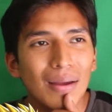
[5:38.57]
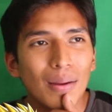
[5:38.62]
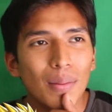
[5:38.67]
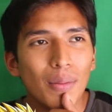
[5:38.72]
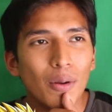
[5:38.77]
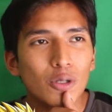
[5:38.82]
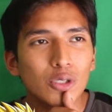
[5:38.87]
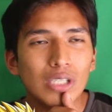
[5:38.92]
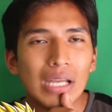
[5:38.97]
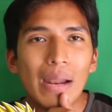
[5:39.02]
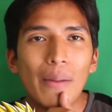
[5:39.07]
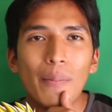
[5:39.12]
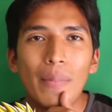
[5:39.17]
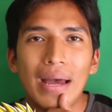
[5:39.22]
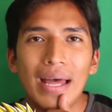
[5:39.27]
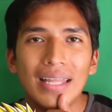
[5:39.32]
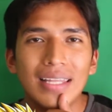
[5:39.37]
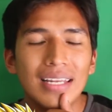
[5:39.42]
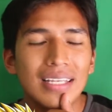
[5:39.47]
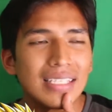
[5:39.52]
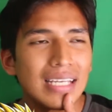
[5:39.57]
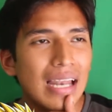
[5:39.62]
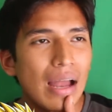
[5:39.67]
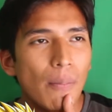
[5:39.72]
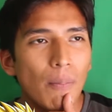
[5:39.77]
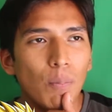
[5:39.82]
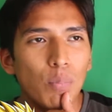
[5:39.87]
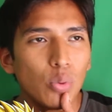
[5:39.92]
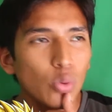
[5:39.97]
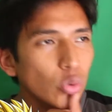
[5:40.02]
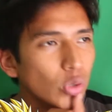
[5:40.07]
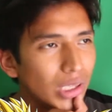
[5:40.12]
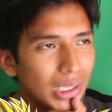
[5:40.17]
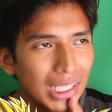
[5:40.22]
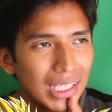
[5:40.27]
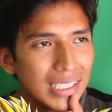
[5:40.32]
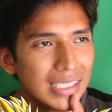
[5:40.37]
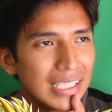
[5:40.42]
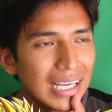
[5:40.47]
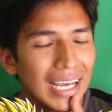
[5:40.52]
Me gustó la madriza, la
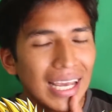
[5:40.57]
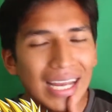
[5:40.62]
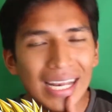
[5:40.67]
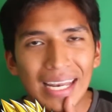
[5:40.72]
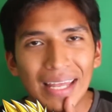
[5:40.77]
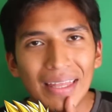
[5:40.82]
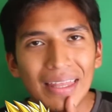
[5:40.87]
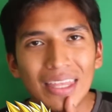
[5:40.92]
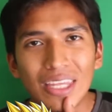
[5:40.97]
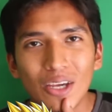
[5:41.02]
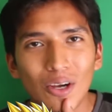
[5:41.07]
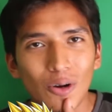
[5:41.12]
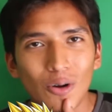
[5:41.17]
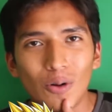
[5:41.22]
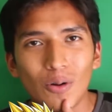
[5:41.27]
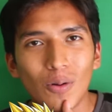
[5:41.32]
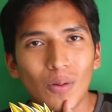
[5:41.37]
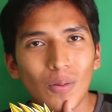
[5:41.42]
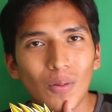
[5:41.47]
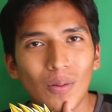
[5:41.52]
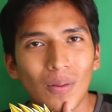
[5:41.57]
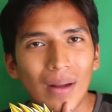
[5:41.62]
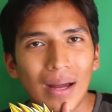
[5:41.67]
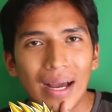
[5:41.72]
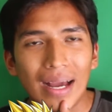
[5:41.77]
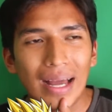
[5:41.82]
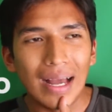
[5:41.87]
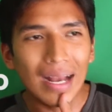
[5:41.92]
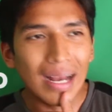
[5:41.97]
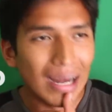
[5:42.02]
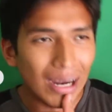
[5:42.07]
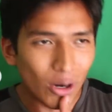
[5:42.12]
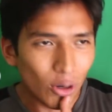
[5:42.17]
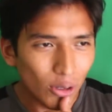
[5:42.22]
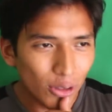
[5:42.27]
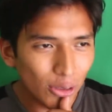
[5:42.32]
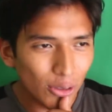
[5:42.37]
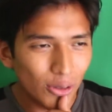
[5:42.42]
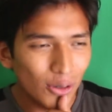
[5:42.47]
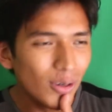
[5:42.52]
putiza que le dio a
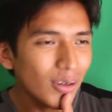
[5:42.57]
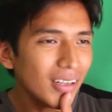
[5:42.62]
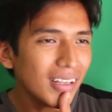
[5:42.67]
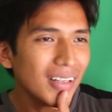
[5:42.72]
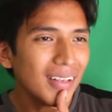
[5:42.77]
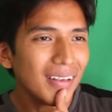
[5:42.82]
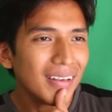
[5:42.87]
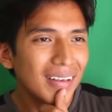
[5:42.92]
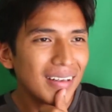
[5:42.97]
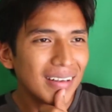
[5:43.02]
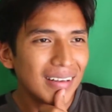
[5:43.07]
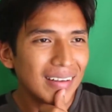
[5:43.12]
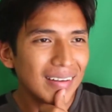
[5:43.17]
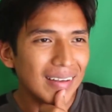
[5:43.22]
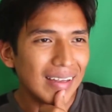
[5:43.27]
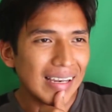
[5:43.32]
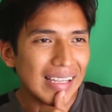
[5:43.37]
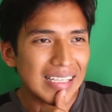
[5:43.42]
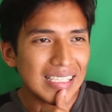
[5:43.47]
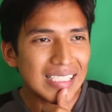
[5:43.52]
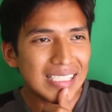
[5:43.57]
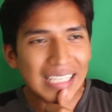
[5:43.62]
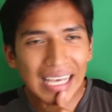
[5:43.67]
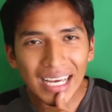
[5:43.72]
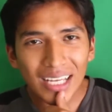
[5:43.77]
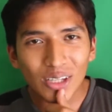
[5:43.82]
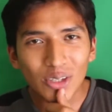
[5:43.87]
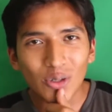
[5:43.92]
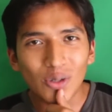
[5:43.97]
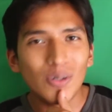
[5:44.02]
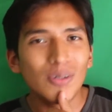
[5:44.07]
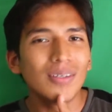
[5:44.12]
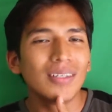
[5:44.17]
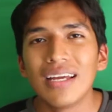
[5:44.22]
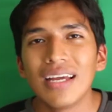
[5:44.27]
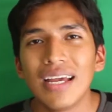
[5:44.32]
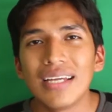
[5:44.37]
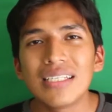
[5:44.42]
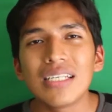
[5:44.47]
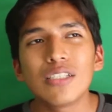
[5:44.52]
Kakaroto, el insecto.
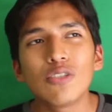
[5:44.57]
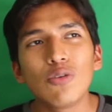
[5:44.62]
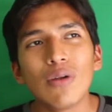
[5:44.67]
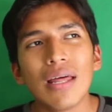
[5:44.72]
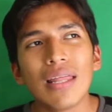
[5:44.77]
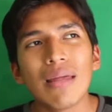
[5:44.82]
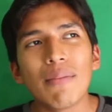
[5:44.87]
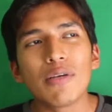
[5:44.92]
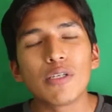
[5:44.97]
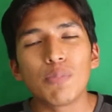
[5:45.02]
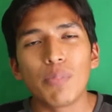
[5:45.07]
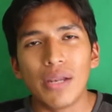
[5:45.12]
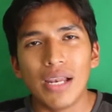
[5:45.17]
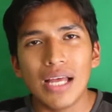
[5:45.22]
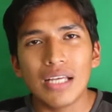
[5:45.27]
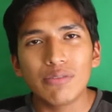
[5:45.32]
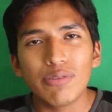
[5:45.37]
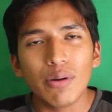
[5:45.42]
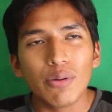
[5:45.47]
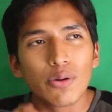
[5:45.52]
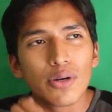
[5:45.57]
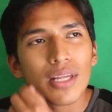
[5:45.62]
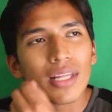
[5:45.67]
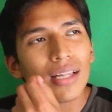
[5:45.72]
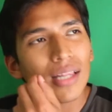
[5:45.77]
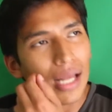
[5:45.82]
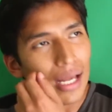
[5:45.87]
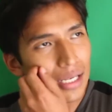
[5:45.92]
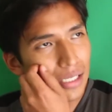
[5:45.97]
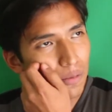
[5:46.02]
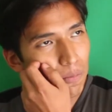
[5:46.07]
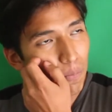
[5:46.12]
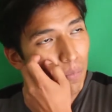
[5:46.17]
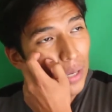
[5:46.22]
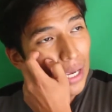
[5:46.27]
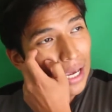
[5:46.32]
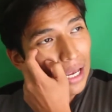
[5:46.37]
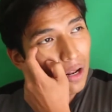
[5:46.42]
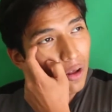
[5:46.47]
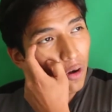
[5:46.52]
Esa es una de mis peleas favoritas,
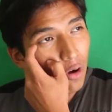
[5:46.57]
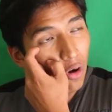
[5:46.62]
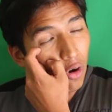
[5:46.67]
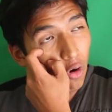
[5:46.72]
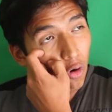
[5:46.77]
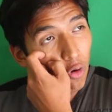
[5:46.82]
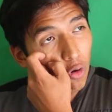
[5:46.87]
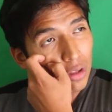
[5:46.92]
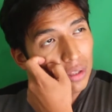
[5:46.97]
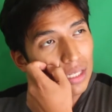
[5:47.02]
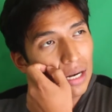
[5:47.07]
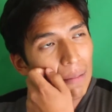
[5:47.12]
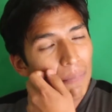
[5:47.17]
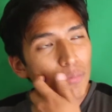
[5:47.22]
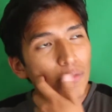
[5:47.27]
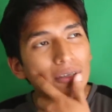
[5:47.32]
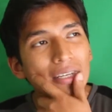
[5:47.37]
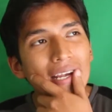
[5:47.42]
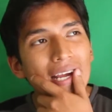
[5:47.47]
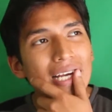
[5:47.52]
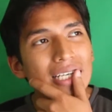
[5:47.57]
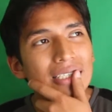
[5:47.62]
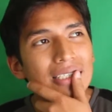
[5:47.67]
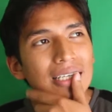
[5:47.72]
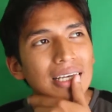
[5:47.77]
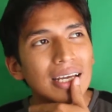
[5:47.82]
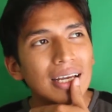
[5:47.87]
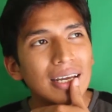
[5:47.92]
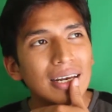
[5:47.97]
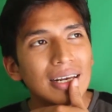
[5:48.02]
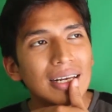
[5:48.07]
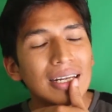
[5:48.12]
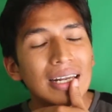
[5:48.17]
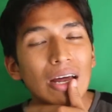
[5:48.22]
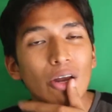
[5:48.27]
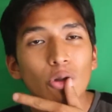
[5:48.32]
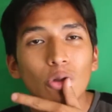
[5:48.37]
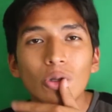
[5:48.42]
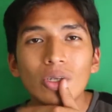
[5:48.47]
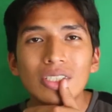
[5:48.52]
pero otra podría ser
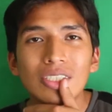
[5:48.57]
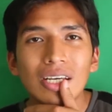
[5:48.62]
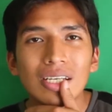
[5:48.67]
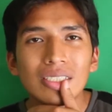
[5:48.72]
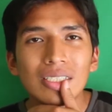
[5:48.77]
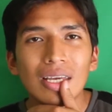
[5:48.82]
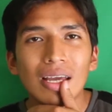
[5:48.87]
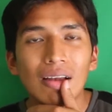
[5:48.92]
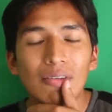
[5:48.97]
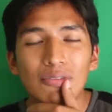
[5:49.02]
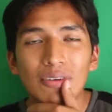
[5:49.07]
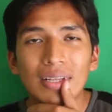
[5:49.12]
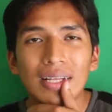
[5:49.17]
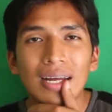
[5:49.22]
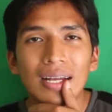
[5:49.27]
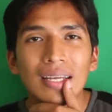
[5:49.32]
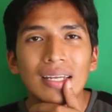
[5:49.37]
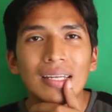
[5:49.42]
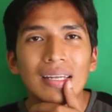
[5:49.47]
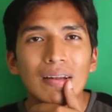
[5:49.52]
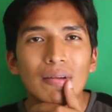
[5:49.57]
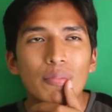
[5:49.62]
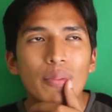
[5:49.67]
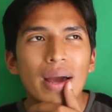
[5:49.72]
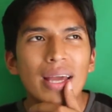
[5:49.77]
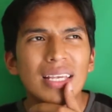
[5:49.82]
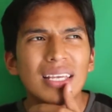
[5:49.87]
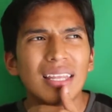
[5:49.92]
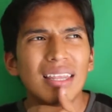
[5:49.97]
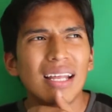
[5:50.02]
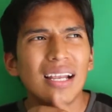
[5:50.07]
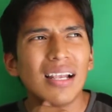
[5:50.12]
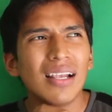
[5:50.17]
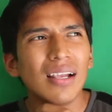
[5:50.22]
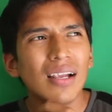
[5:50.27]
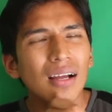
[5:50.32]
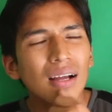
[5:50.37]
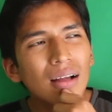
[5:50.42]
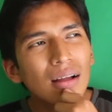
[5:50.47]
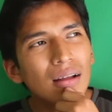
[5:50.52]
Naruto y Sasuke al final en el Valle del
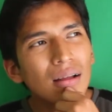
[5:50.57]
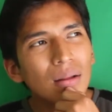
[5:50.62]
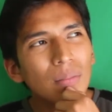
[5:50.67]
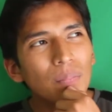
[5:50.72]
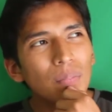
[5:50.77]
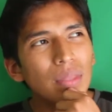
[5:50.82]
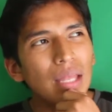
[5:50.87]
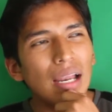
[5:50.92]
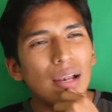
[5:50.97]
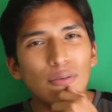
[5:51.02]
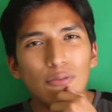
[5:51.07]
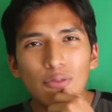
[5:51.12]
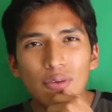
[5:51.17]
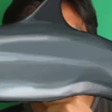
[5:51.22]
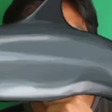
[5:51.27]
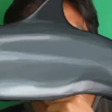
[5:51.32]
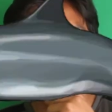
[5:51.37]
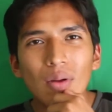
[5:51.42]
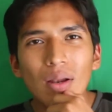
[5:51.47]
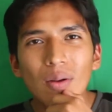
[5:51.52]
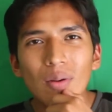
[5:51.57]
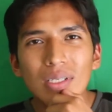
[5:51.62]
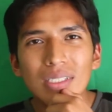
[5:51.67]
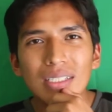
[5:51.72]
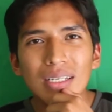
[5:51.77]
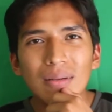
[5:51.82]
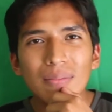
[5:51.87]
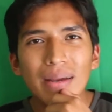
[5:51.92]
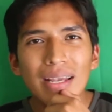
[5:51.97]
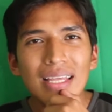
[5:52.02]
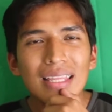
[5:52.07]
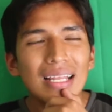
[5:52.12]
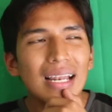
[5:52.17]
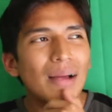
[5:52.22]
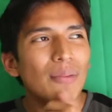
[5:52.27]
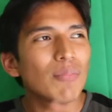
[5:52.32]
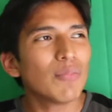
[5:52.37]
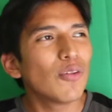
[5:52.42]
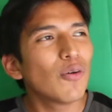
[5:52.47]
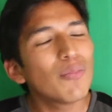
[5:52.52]
fin o algo así, el Valle de
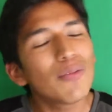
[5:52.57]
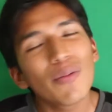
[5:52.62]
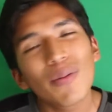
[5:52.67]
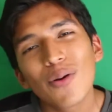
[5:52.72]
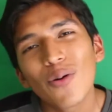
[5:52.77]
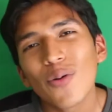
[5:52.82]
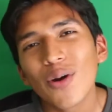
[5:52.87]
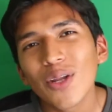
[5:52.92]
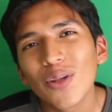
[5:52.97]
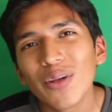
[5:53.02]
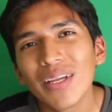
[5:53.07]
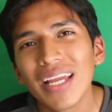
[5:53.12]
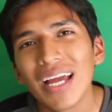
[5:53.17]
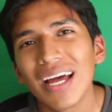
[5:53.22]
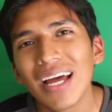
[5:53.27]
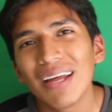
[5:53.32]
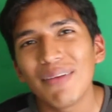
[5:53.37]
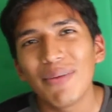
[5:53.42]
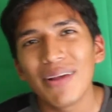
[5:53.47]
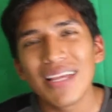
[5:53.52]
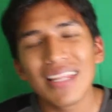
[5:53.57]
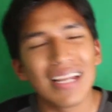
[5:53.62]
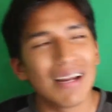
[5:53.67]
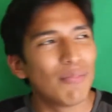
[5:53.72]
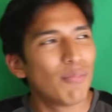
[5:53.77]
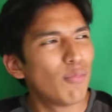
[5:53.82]
la... No me acuerdo ya, el Valle de la